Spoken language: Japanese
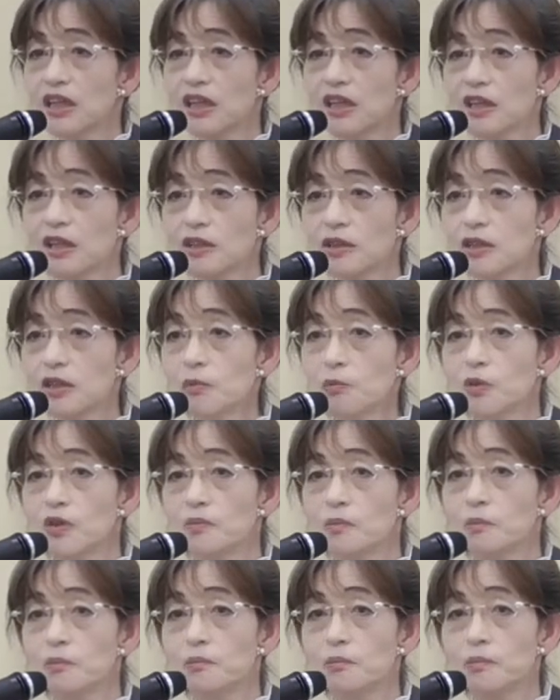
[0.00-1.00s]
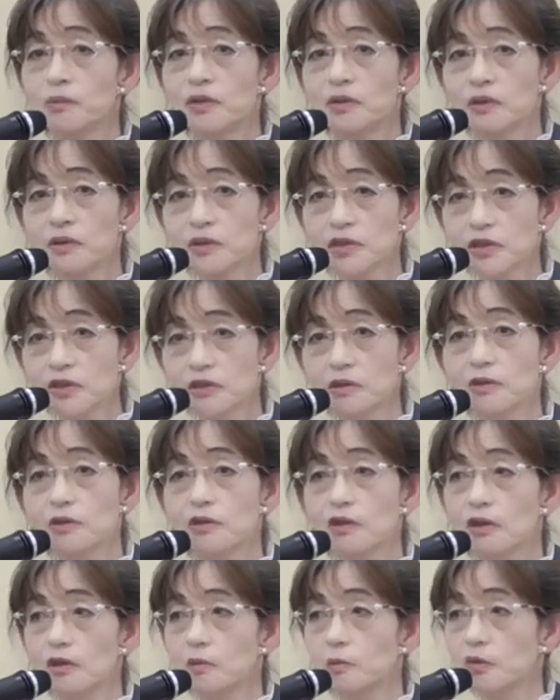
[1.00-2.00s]
えー、でもものすご
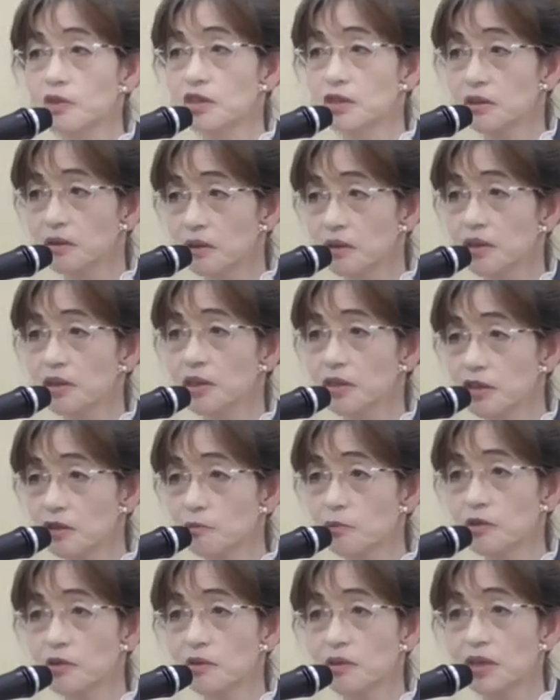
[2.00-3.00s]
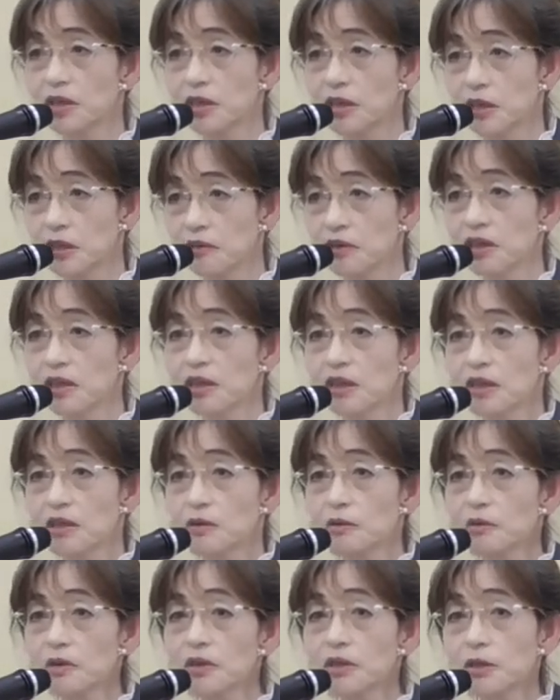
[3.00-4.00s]
く面白いです物語は。
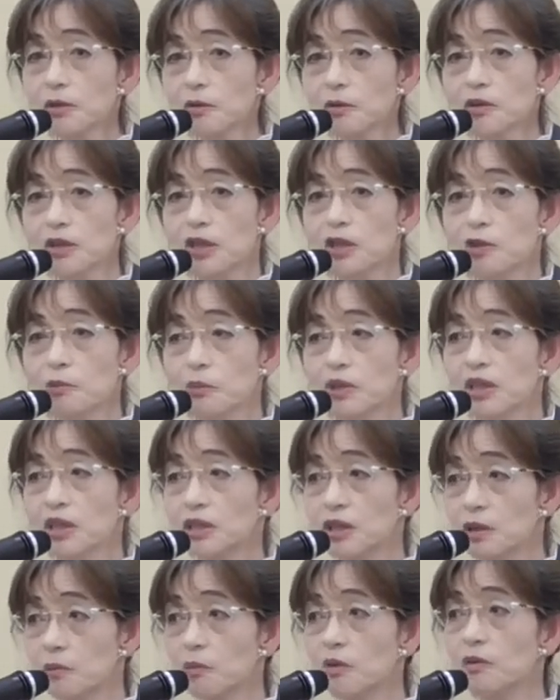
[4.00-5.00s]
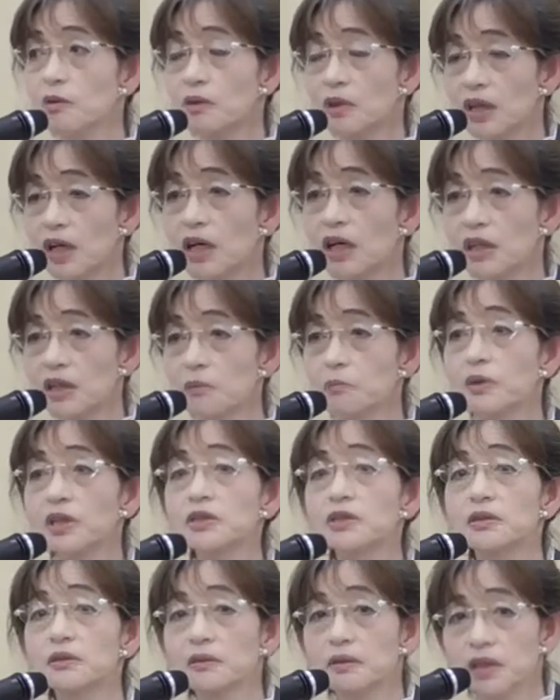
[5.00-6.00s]
といったような読み方もあり
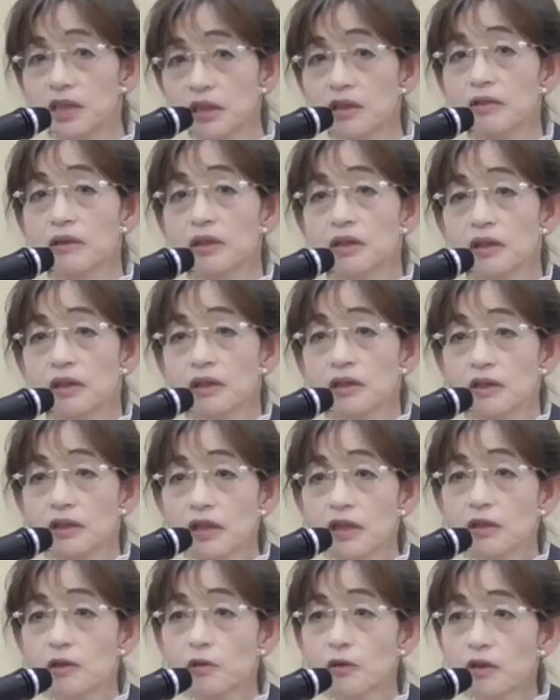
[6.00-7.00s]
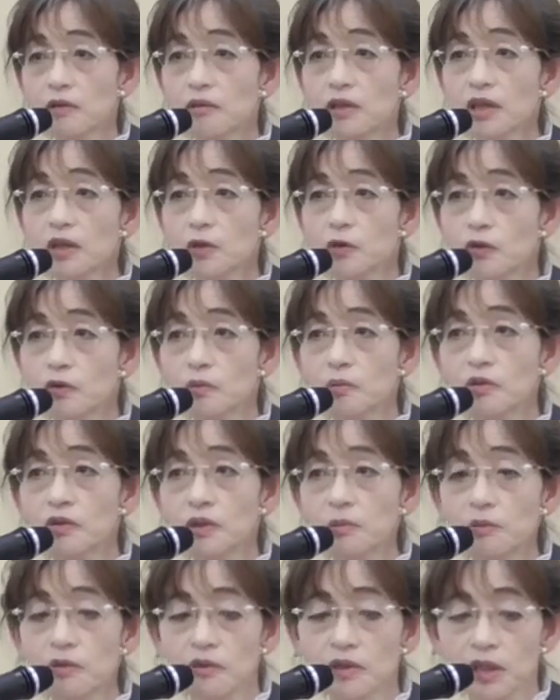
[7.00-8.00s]
ますよね。で、これは子
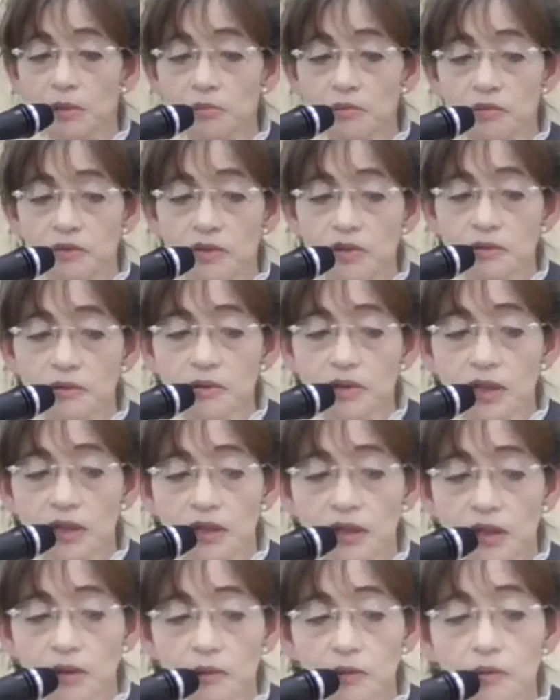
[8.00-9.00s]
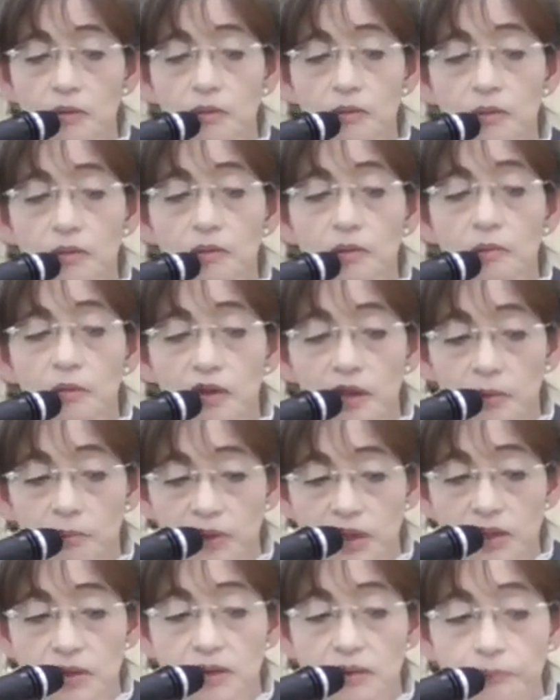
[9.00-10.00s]
供でも多分そうなんだろうと思
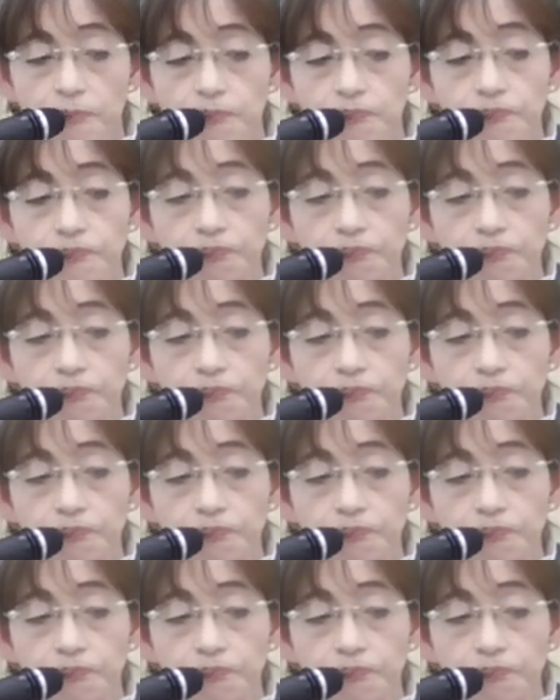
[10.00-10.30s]
います。